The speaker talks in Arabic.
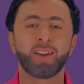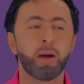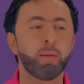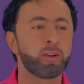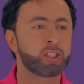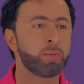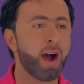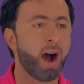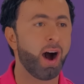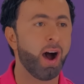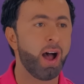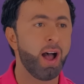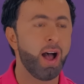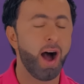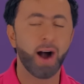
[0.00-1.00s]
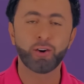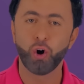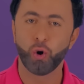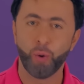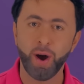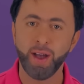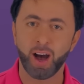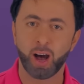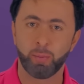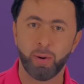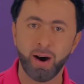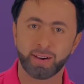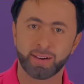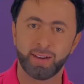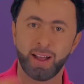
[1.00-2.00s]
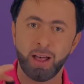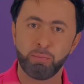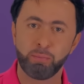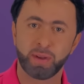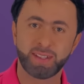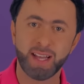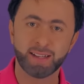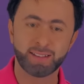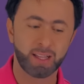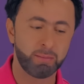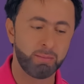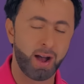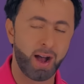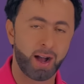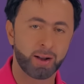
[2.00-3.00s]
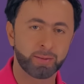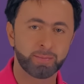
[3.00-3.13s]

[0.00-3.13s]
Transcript: اليوم يا جماعه اكو هواي اخبار بدايه مع